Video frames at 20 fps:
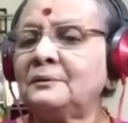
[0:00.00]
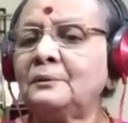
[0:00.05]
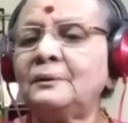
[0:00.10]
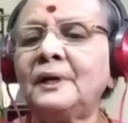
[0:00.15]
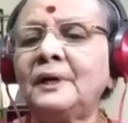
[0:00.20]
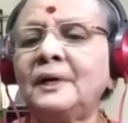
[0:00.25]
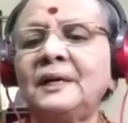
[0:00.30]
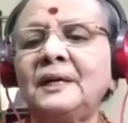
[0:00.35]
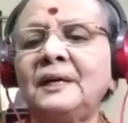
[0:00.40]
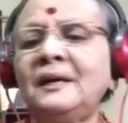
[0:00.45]

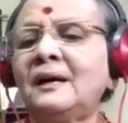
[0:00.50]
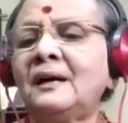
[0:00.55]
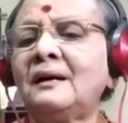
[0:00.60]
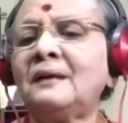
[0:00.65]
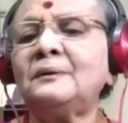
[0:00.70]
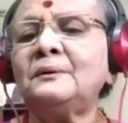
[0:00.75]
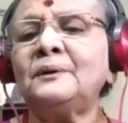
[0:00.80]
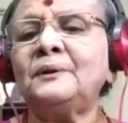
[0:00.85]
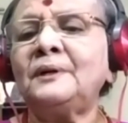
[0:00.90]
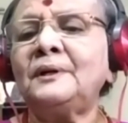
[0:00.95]
துணை
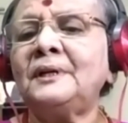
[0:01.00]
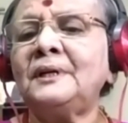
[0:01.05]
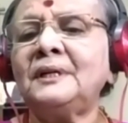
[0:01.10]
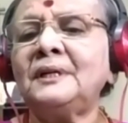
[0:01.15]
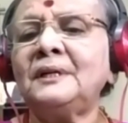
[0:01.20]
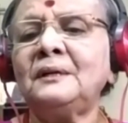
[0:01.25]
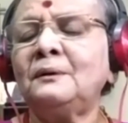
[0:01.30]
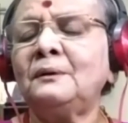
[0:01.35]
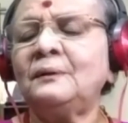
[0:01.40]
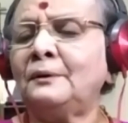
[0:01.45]
யார் உண்டு
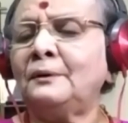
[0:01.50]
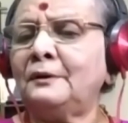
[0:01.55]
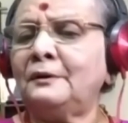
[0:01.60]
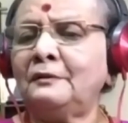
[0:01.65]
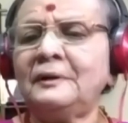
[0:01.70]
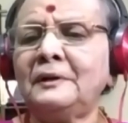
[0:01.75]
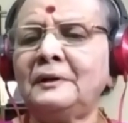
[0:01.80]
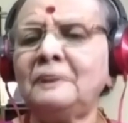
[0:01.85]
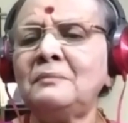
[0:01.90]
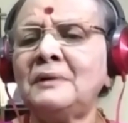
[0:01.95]

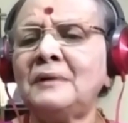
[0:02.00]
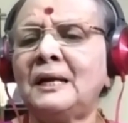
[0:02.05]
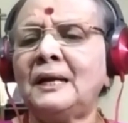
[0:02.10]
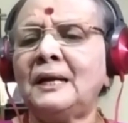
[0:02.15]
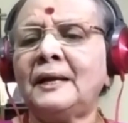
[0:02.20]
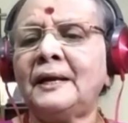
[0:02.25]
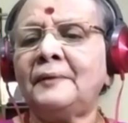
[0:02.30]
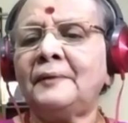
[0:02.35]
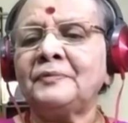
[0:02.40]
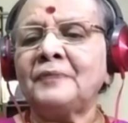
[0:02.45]
ஒருவரும்
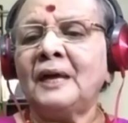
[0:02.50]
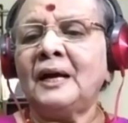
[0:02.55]
இல்லை